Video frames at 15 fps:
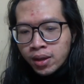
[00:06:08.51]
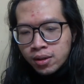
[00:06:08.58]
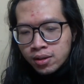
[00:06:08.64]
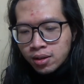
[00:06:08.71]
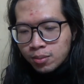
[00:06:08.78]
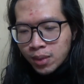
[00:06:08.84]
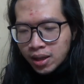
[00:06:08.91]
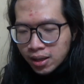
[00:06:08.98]

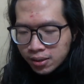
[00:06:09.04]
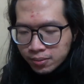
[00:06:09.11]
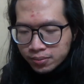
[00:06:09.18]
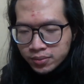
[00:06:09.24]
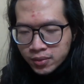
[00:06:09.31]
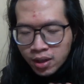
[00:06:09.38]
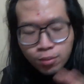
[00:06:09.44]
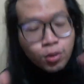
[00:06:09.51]
nhưng mà
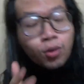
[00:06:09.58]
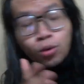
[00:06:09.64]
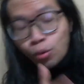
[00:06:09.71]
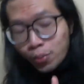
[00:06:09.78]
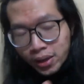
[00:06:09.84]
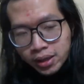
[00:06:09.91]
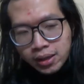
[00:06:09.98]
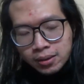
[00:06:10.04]
góc độ của
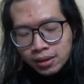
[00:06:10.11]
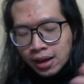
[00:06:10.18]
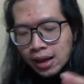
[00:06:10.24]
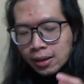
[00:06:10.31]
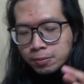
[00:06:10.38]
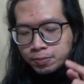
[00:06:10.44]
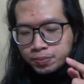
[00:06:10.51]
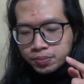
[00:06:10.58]
mình ấy là